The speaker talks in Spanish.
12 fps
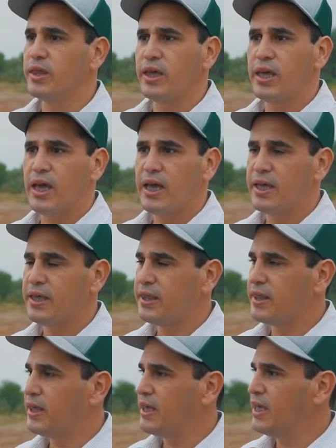a todo tipo de
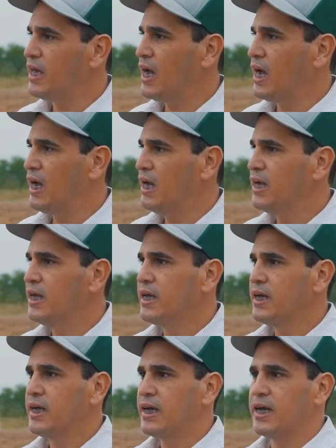productor
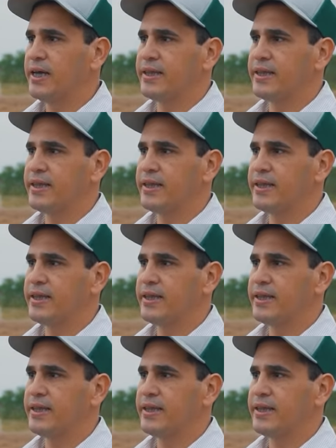ganadero,